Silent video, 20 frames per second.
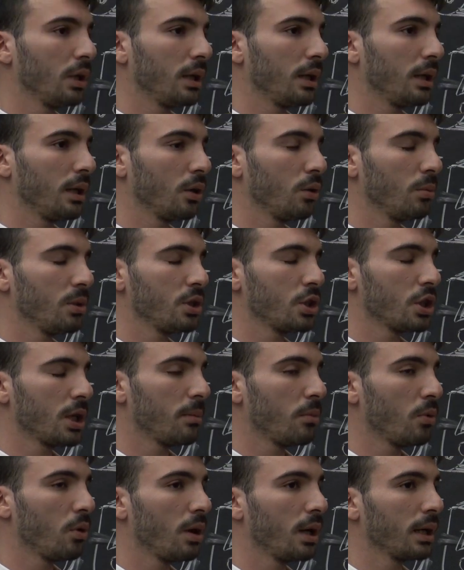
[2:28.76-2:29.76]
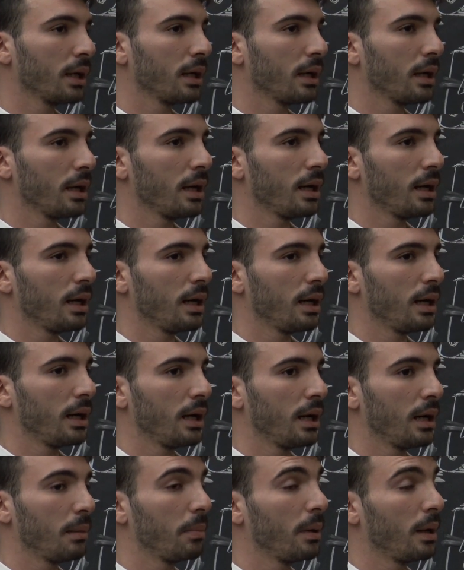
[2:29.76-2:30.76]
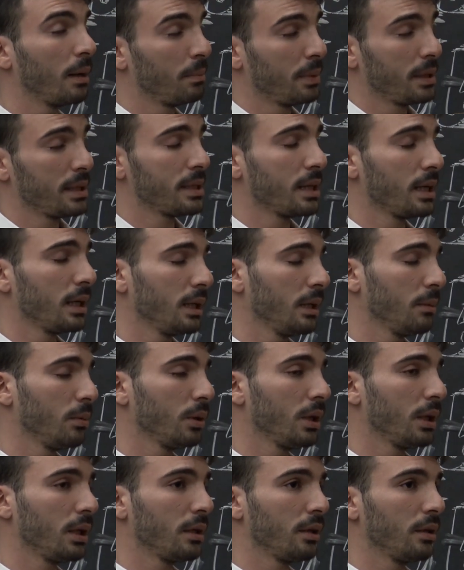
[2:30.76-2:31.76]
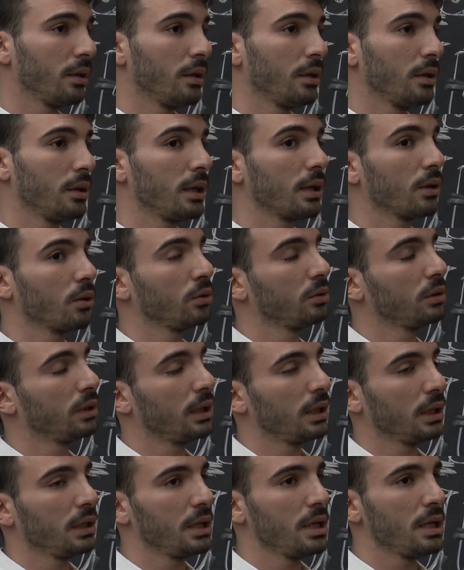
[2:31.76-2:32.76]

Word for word: ora cominciamo anche a, a pensare di poter raccontare